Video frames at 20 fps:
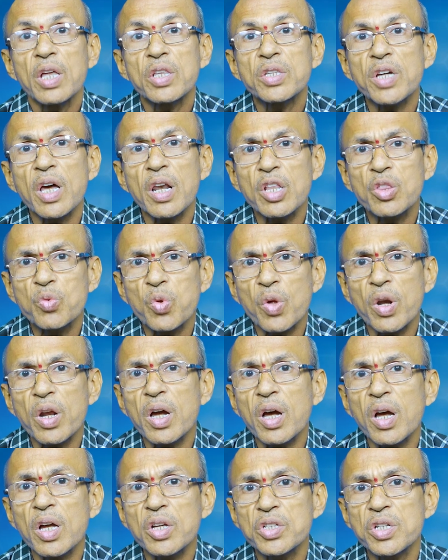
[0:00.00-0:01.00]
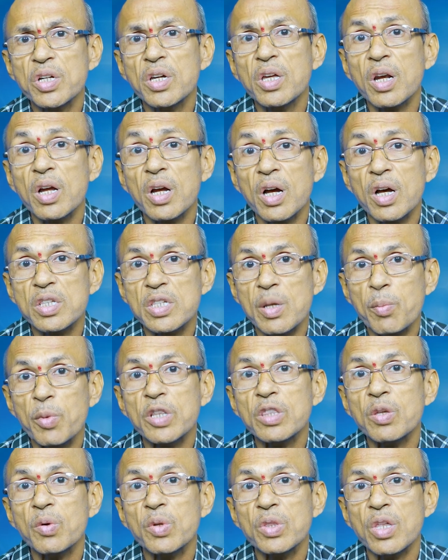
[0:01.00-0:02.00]
చాలా త్వరగా శీఘ్రంగా
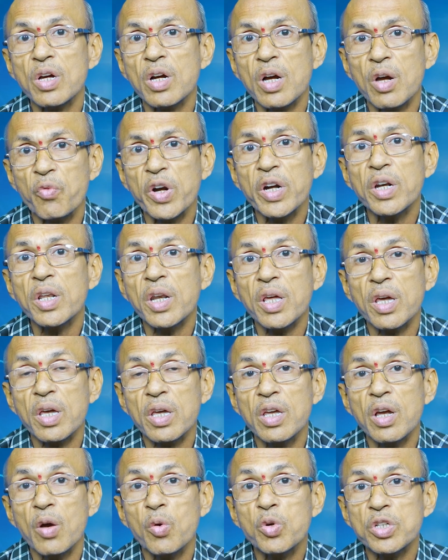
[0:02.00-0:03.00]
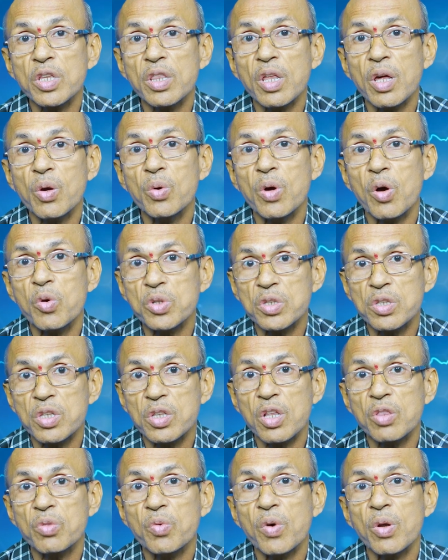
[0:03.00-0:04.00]
సమర్థవంతంగా వెంటనే ఈ ఔషధాలు ఔషధ
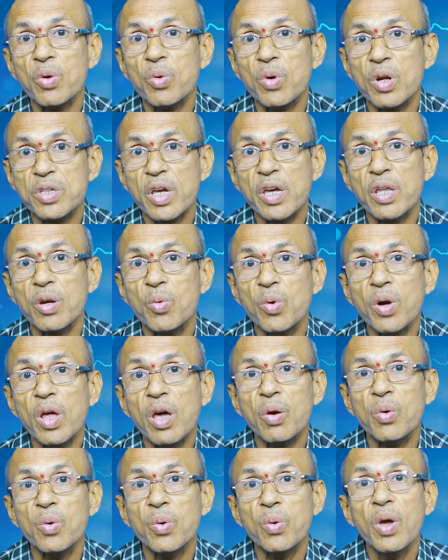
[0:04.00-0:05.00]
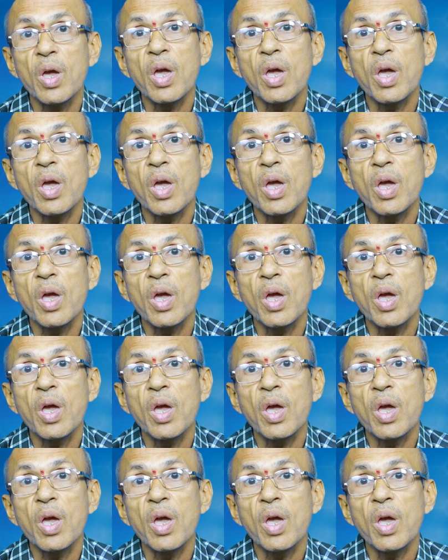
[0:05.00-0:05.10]
తత్వాలు రసాయన గుణాలు